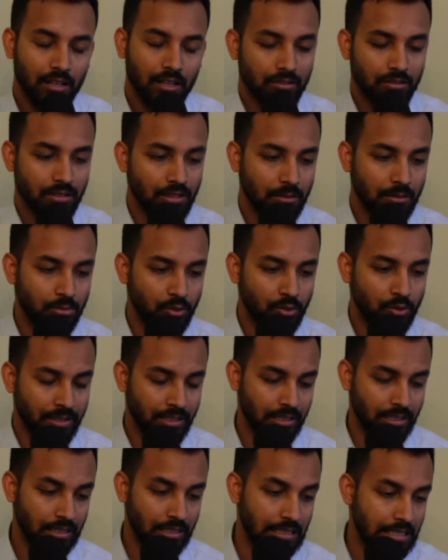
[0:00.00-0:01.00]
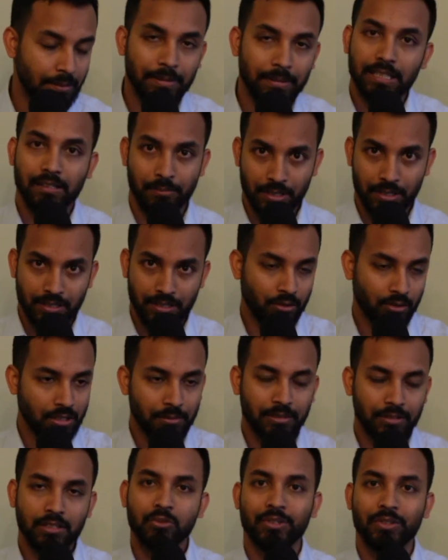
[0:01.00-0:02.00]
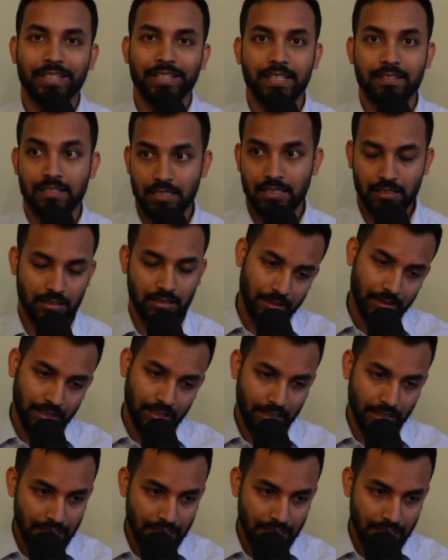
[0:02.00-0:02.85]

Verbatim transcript: সো এগুলো বুঝবেন না এদের হিসাব কিন্তু আমি এদের কথাবার্তা শুনে দেখছি এরা মানে